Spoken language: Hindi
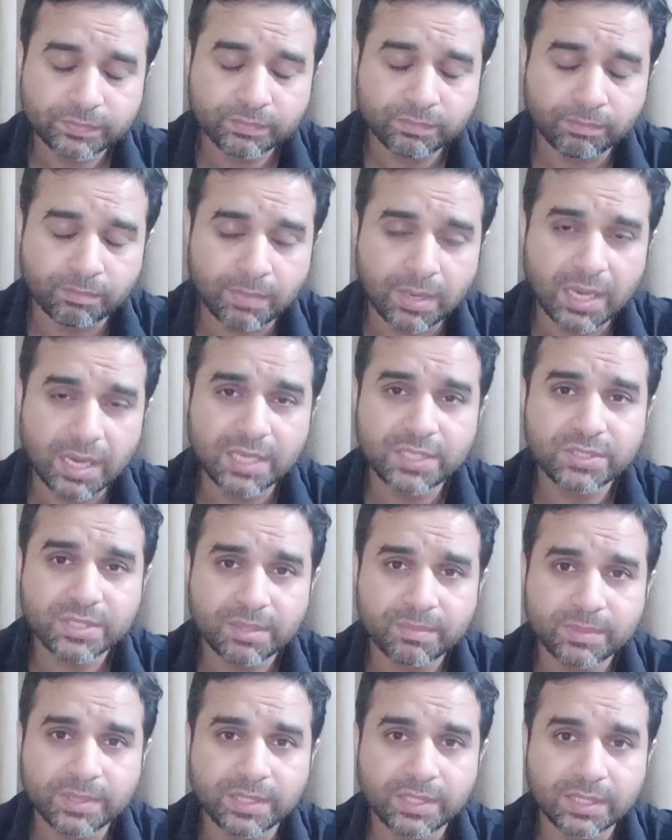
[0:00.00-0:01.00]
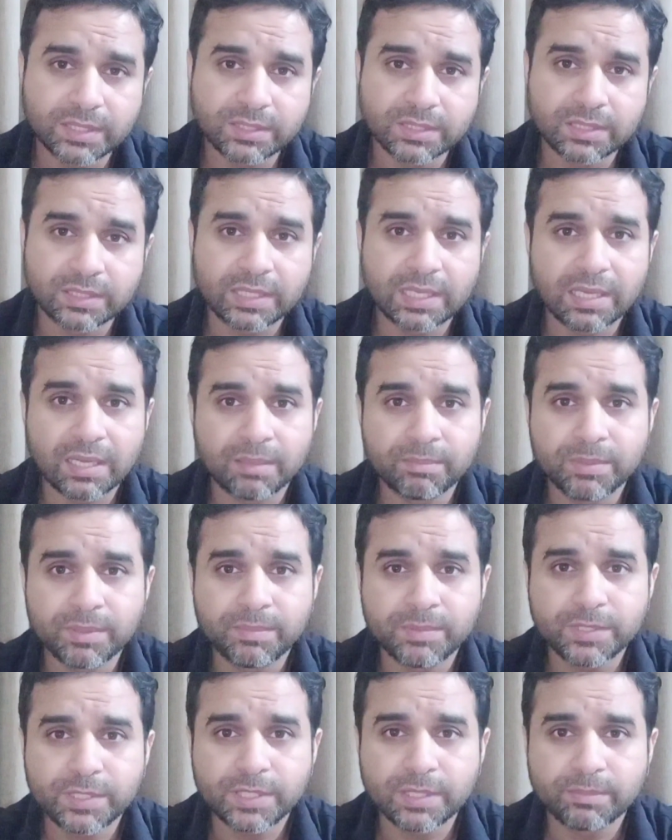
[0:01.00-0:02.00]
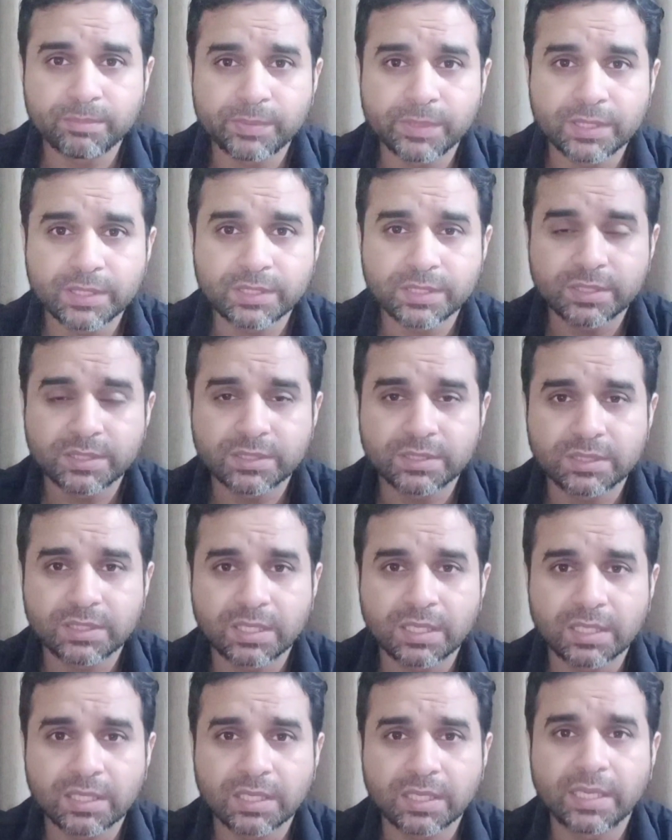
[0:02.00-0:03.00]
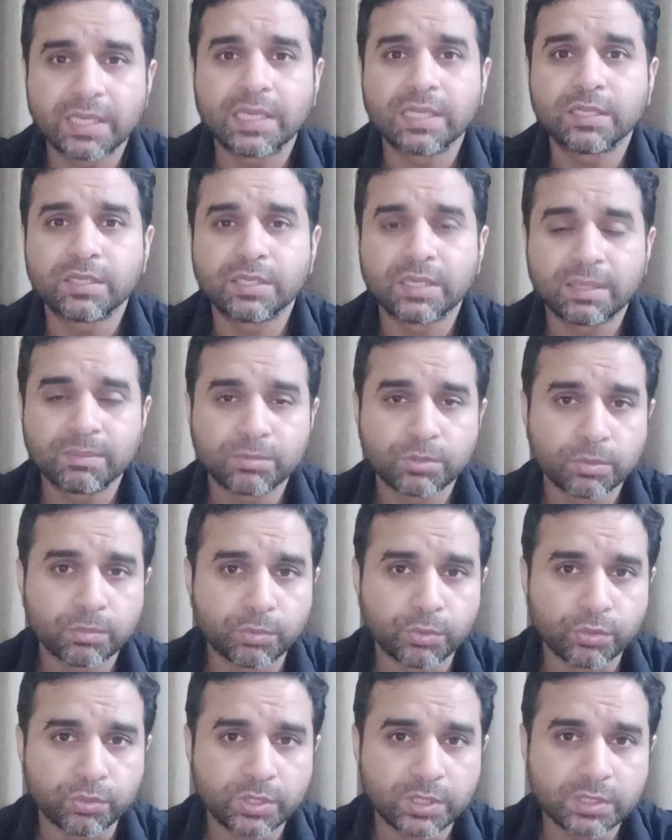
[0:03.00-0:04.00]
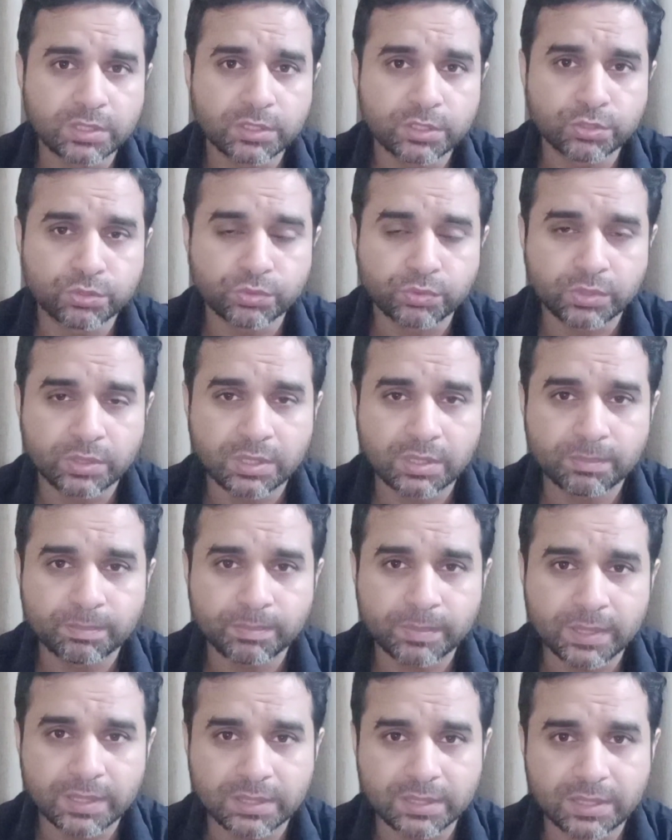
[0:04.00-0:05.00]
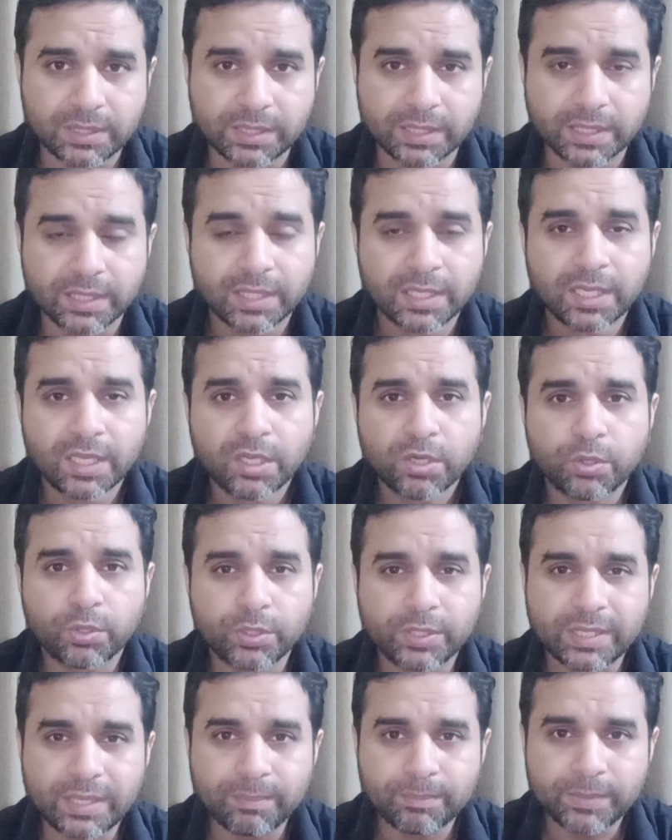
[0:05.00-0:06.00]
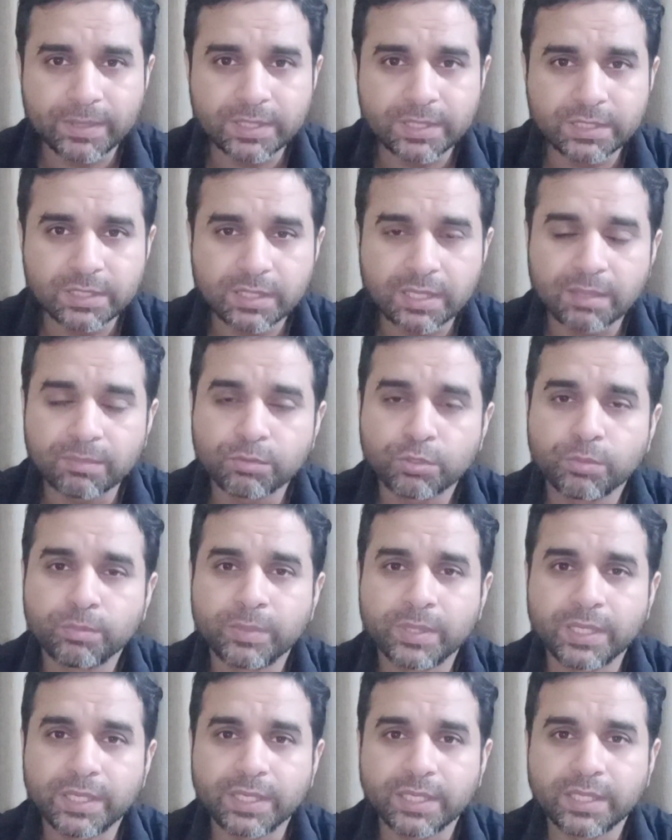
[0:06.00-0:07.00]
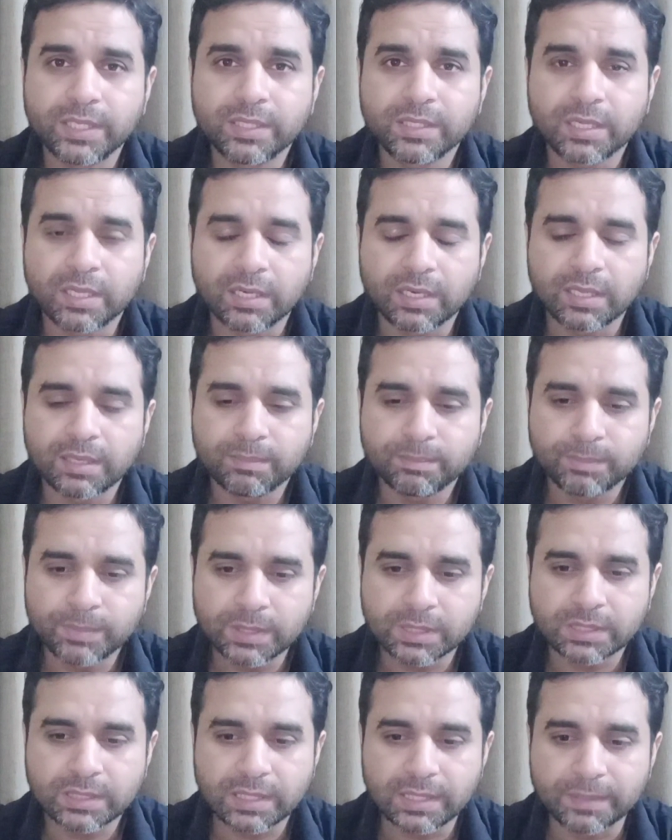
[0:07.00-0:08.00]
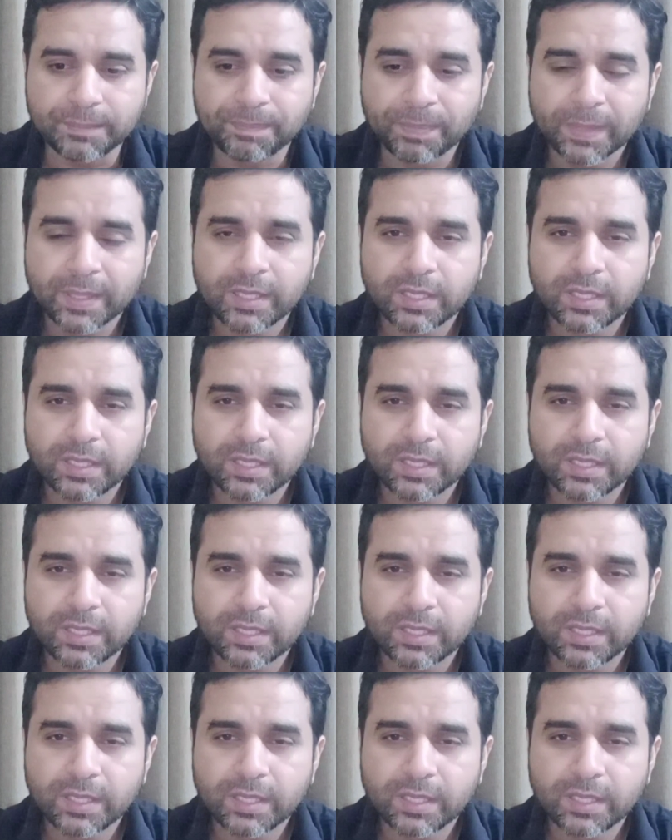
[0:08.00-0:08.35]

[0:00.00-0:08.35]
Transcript: मार्च का महीना चल रहा है अभी भी टेम्परेचर इस तरह का है कि आपको ब्रूडर की ज़रूरत पड़ती है और टेम्परेचर आपको मेंटेन करना पड़ता है